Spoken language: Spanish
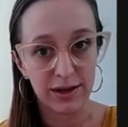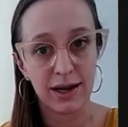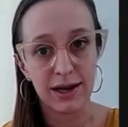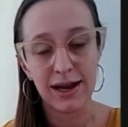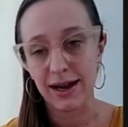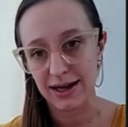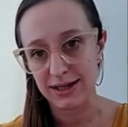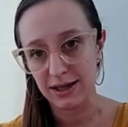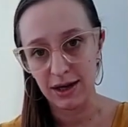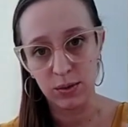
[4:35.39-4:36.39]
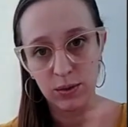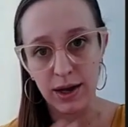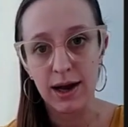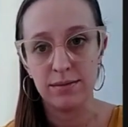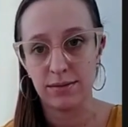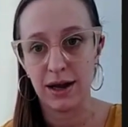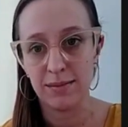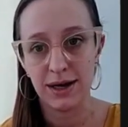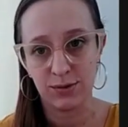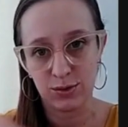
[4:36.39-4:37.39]
que te diría que casi ninguna
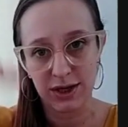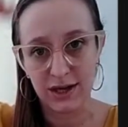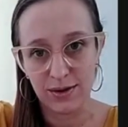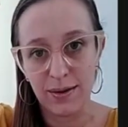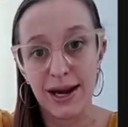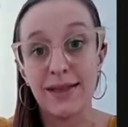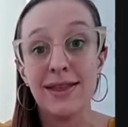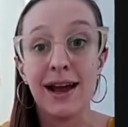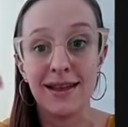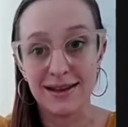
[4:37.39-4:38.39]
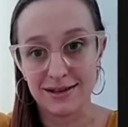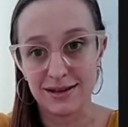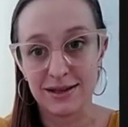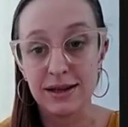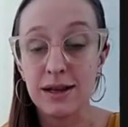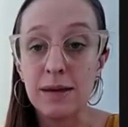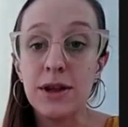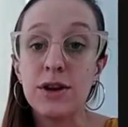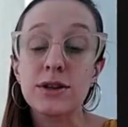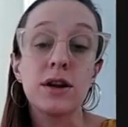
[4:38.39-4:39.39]
cama cucheta, ni una baranda de 17 centímetros,